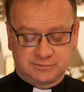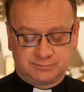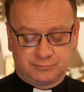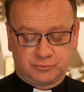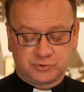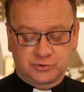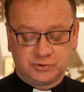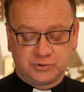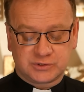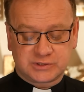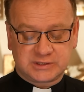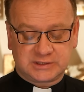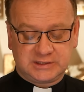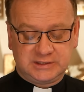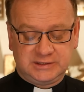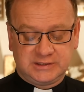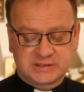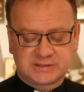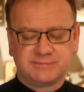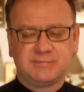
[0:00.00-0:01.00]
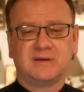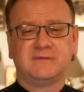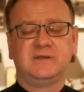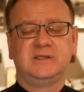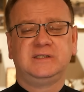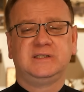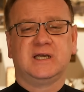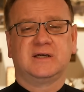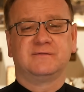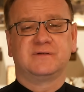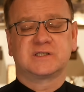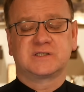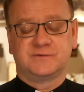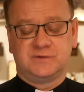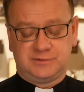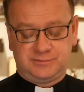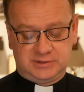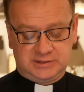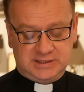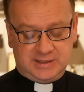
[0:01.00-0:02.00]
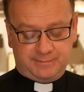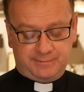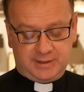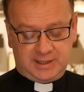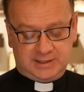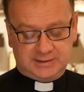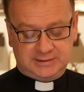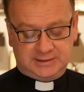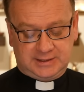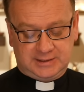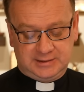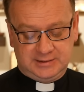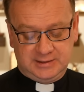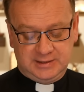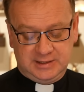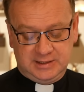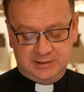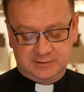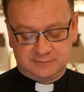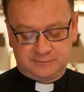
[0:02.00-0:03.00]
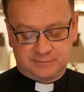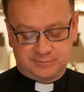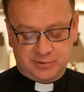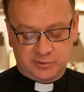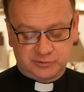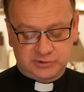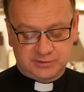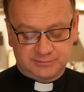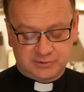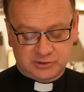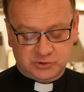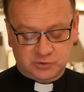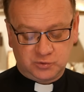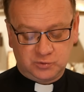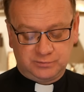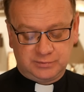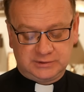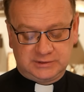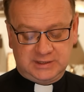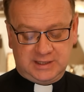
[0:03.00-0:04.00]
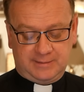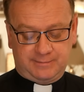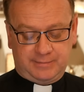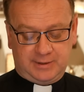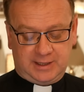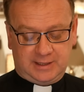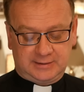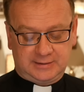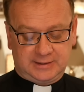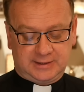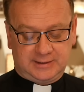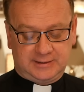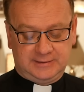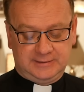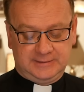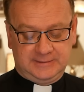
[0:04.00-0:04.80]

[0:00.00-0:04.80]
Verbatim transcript: Podniosę kielich zbawienia, wezwę imienia Pana, wypełnimy śluby dla Pana,